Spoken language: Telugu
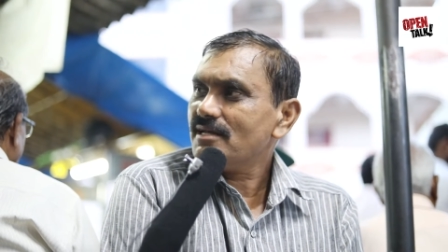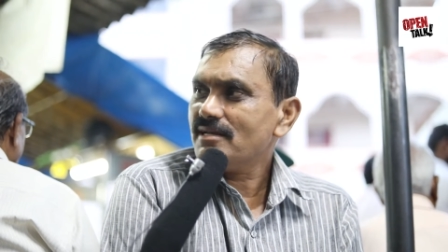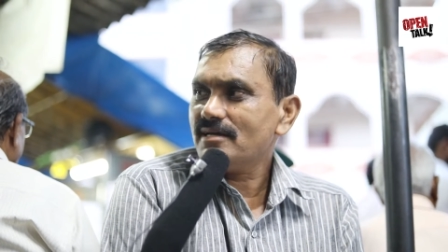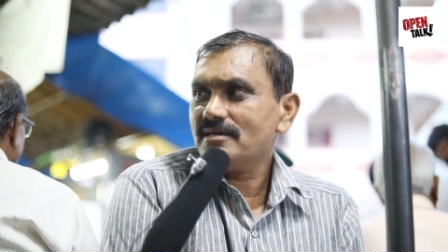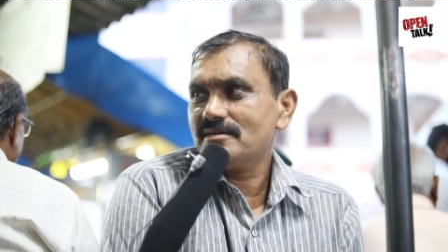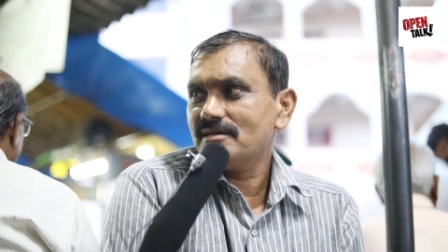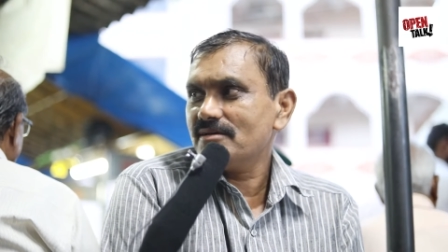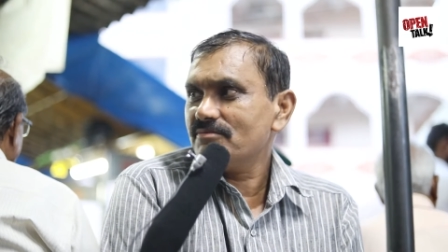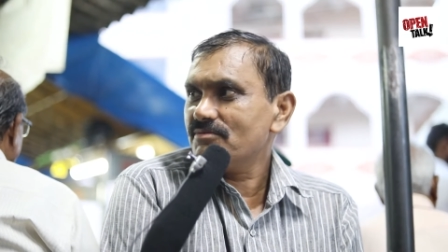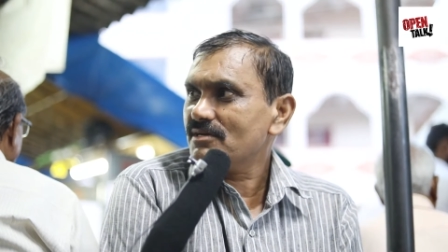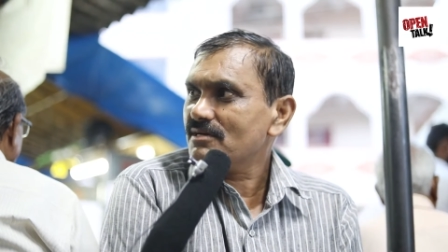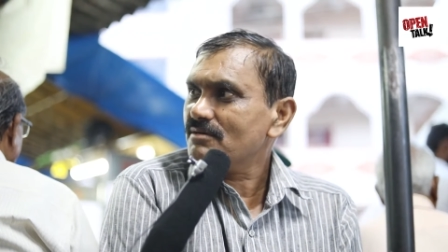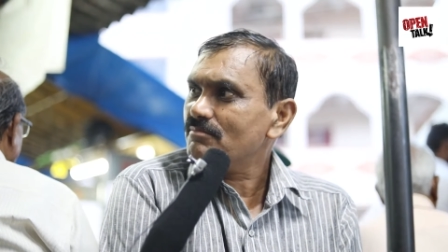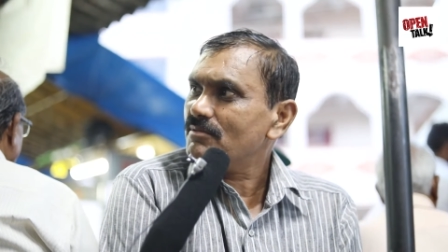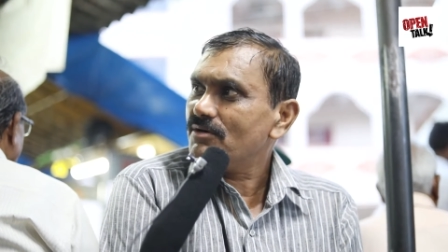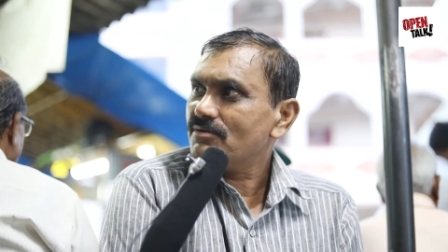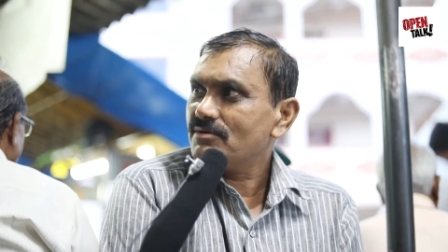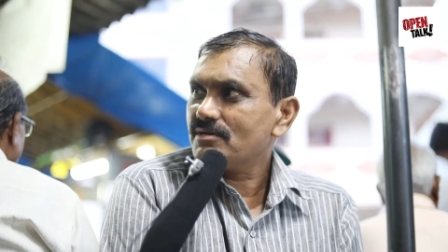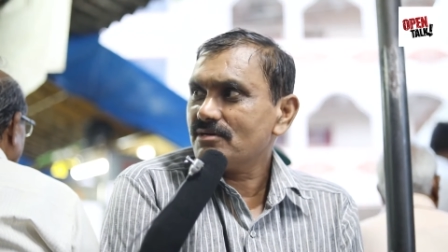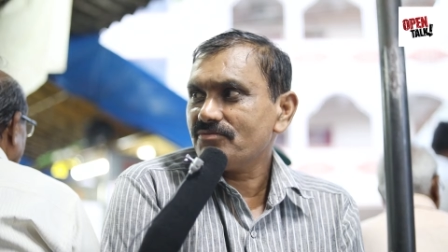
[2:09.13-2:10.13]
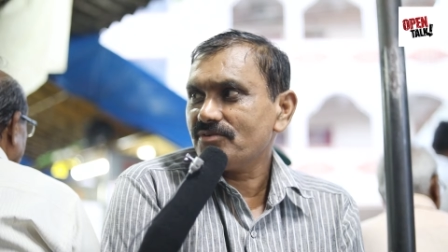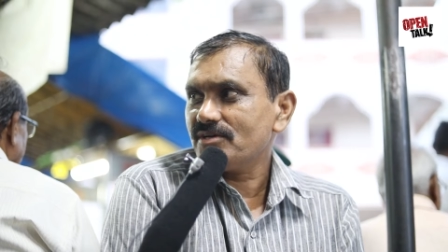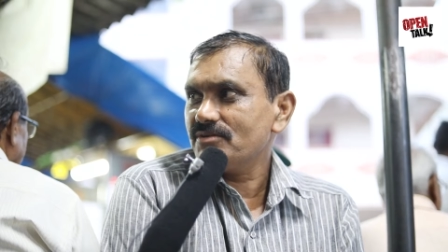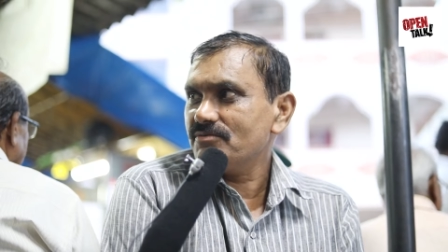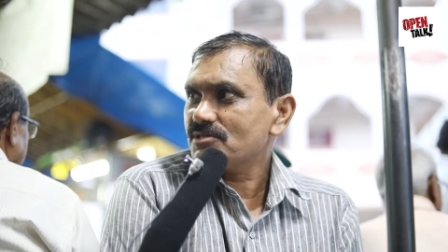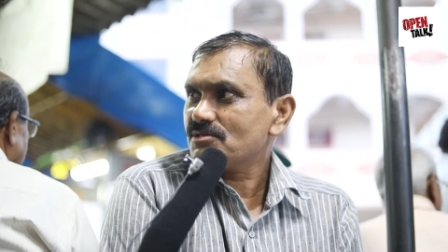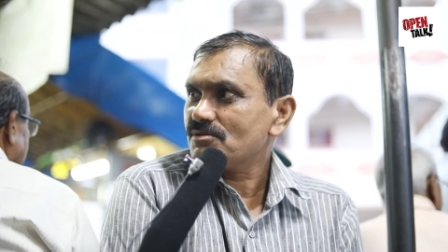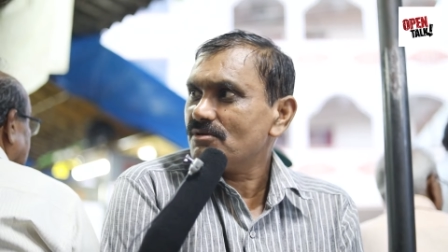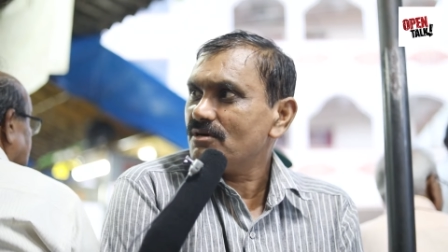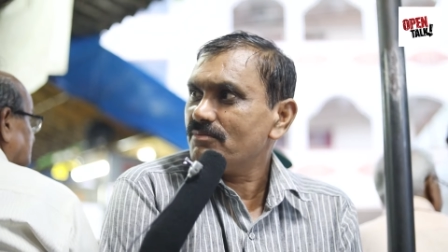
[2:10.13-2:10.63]
కానీ ఆయన ఏ విధంగా మామూలుగా ఫైవ్
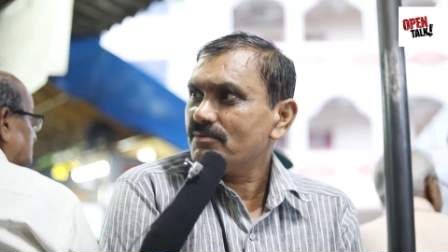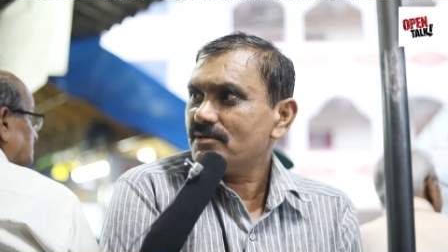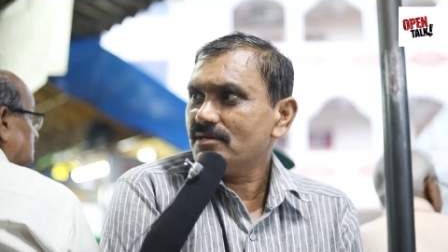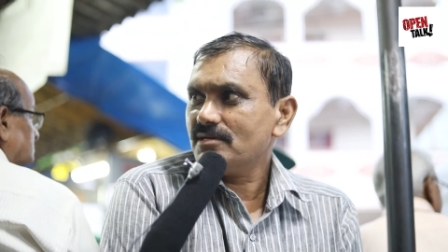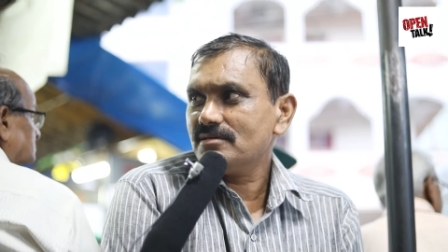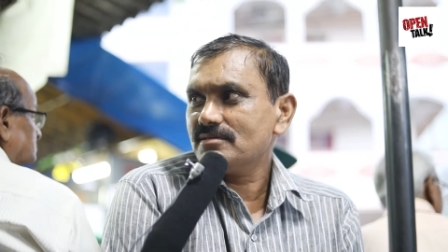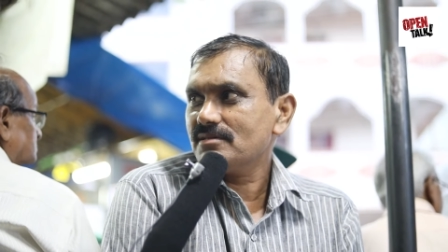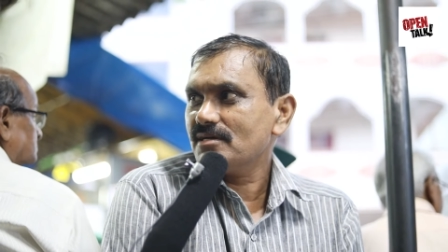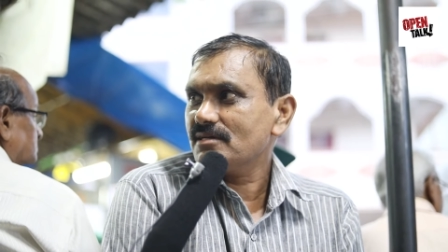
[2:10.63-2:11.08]
ఇయర్స్ లోపలనే